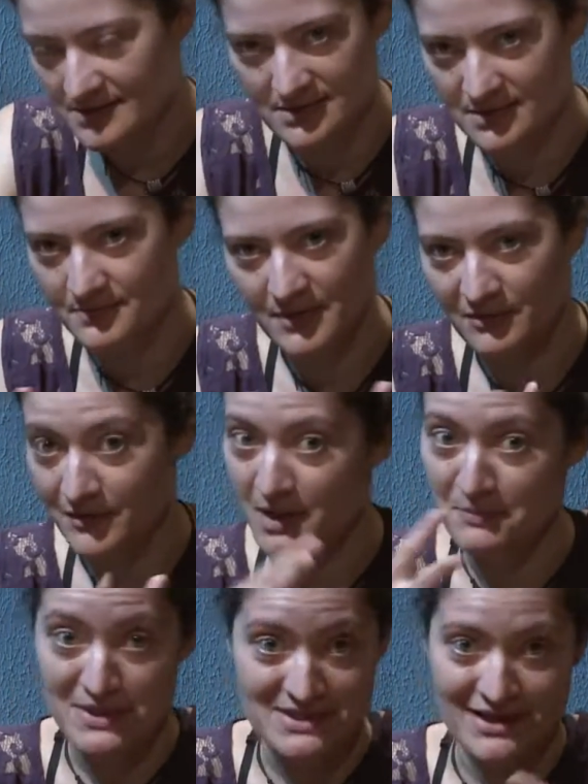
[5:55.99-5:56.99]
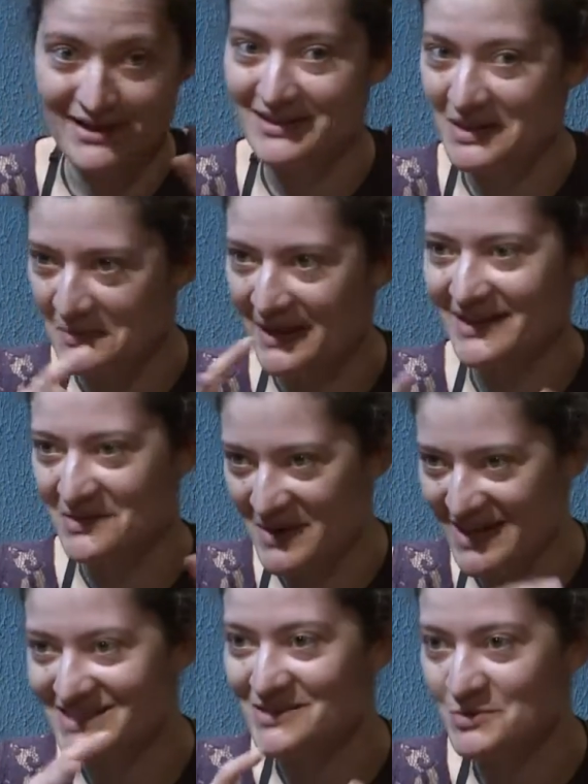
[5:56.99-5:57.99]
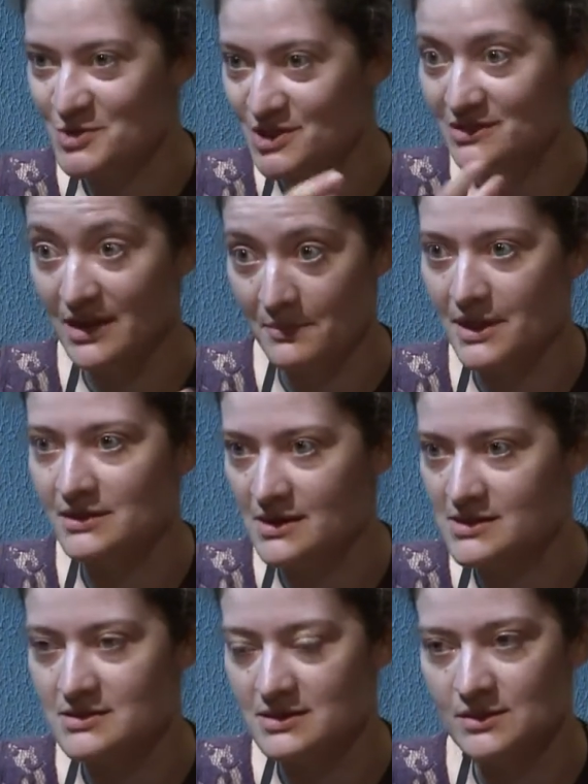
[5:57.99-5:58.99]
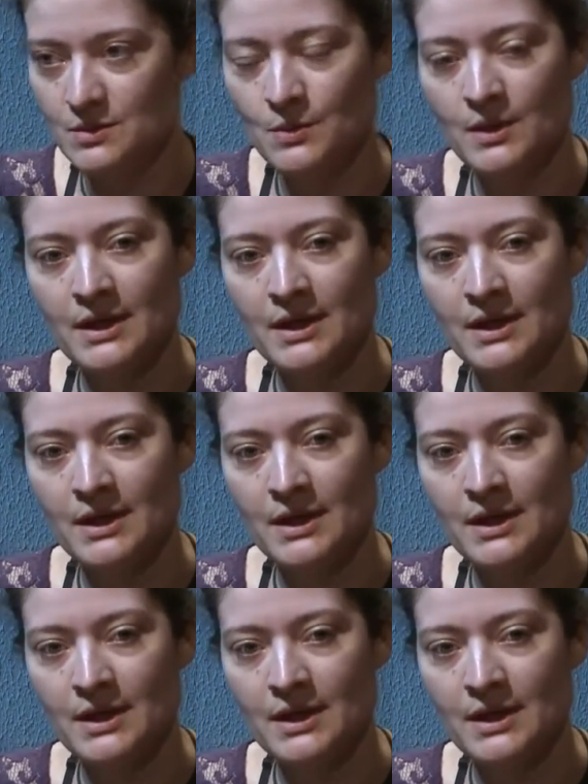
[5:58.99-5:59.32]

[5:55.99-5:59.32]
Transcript: se preferir, mas aí também tem uma questão de interpretação.